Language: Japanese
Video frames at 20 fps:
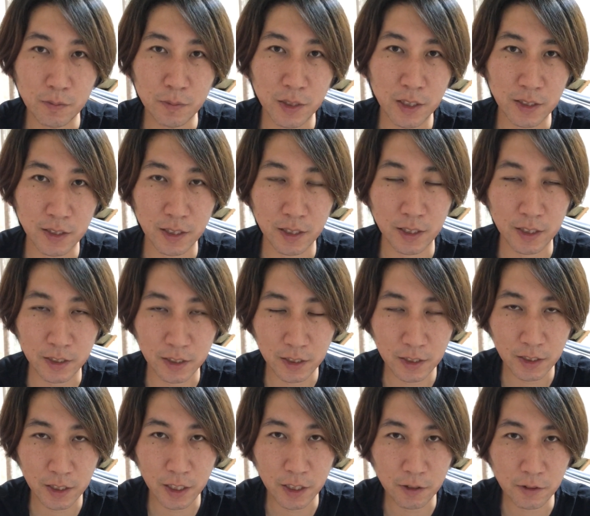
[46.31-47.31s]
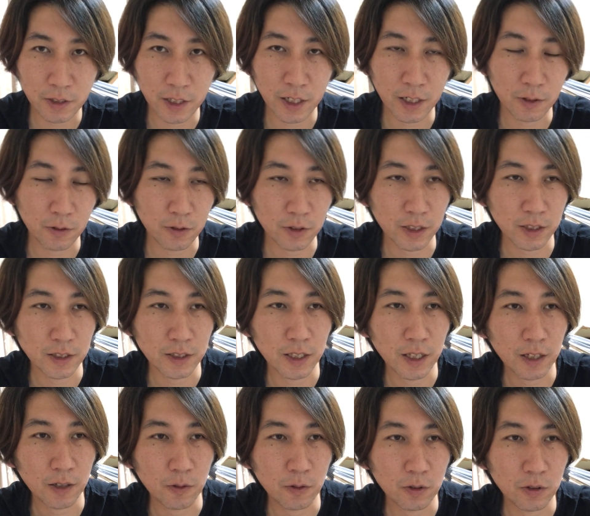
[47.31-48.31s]
皆さんが知っているであろうです
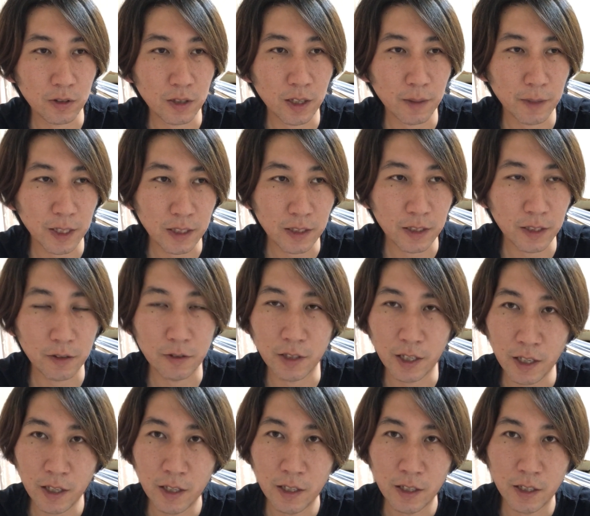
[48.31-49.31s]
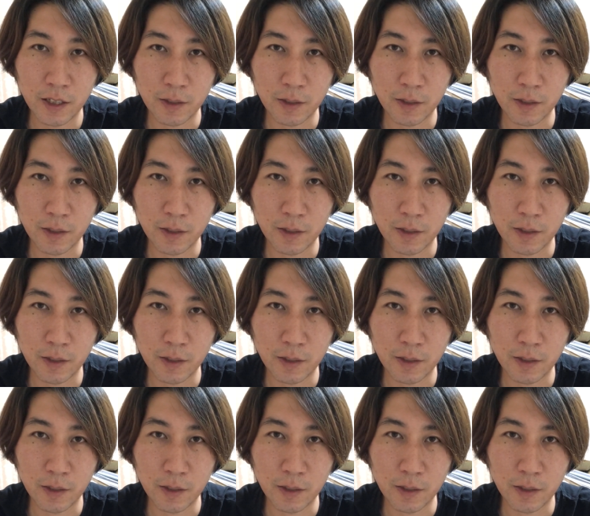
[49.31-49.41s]
ね骨玉っていうね